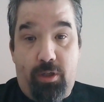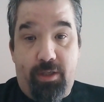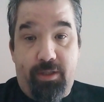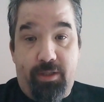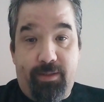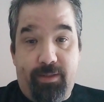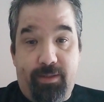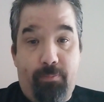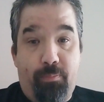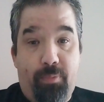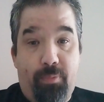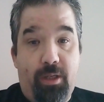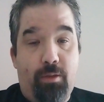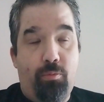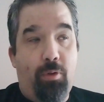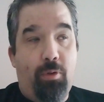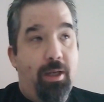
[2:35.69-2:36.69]
leyes
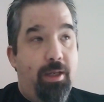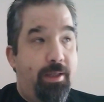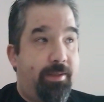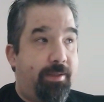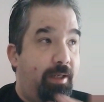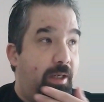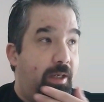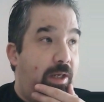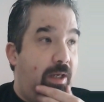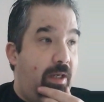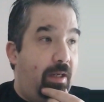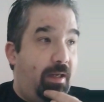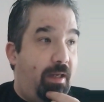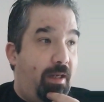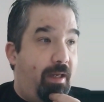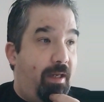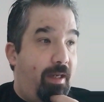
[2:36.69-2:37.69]
espirituales
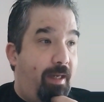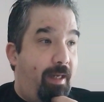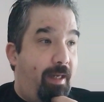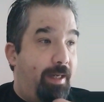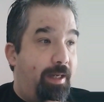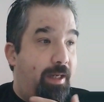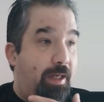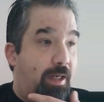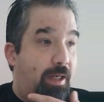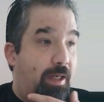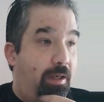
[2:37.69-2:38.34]
eh,